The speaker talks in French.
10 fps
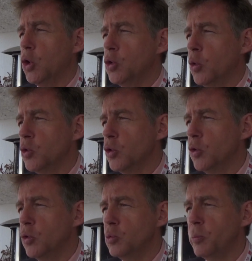Donc,
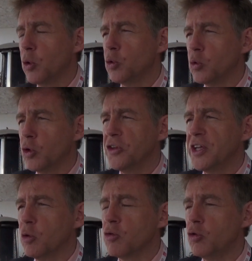euh, nous portons une grande
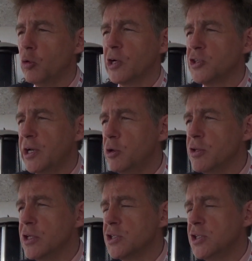attention au marché de la
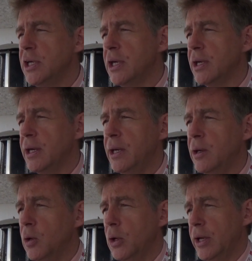logistique et
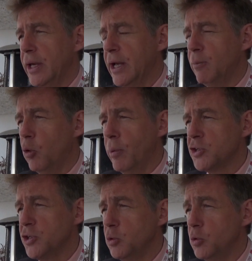également au
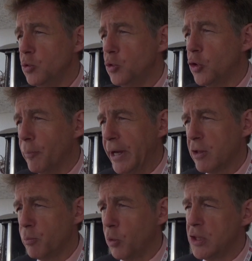marché du,
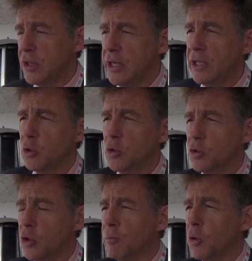commerce pour essayer
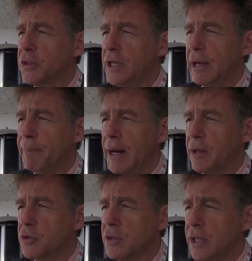d'augmenter la part
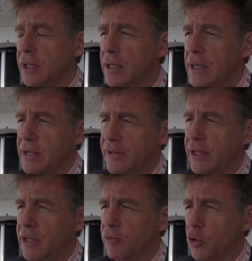de ces
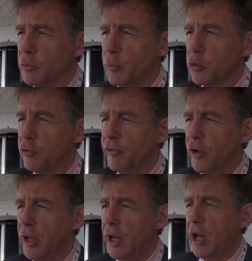actifs dans notre
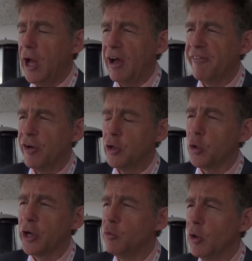portefeuille afin de
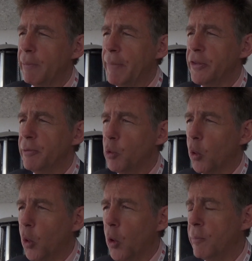réduire la part des
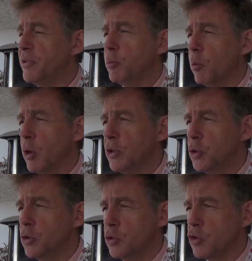bureaux à un petit peu moins
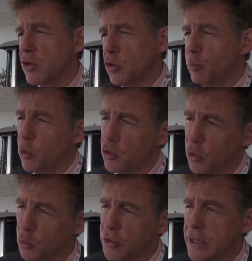de, 60%.
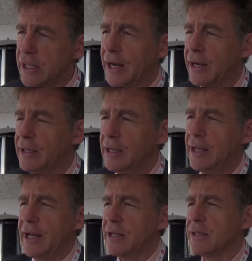Donc, ça, c'est la
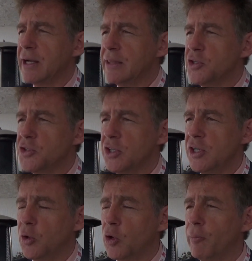
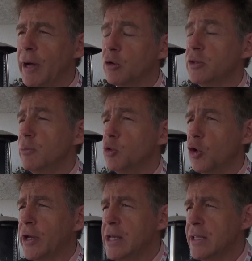stratégie globale. En termes de
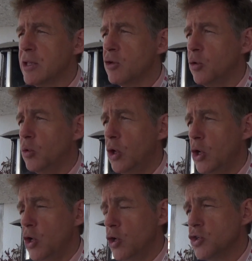localisation
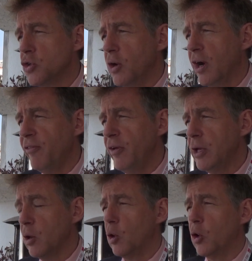
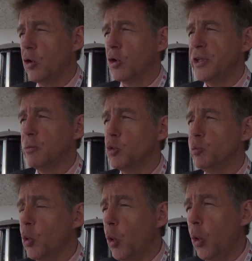géographique, en termes de
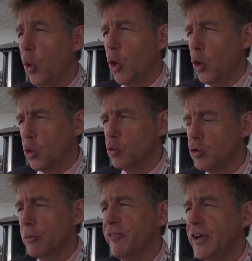bureaux, nous
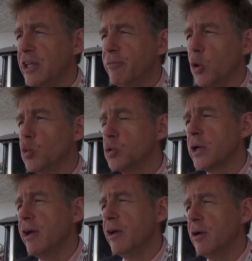sommes effectivement, nous,
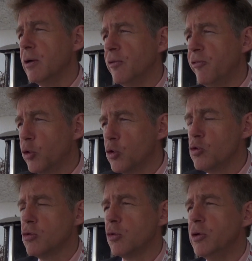très euh,
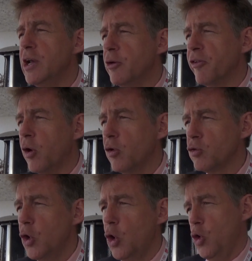focus sur l'île de
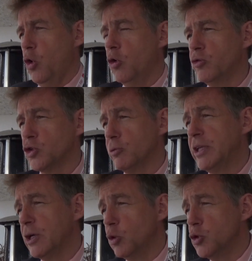France. En revanche, en
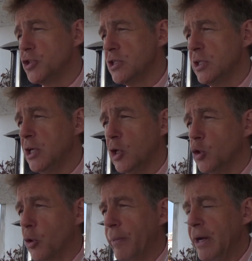matière de logistique et de
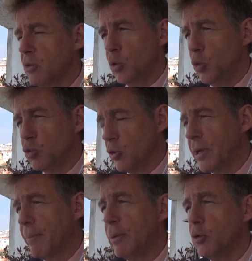commerce, euh, nous sommes
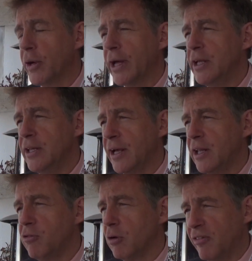capables de regarder des
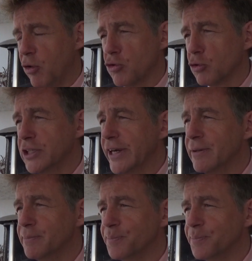actifs sur la France entière.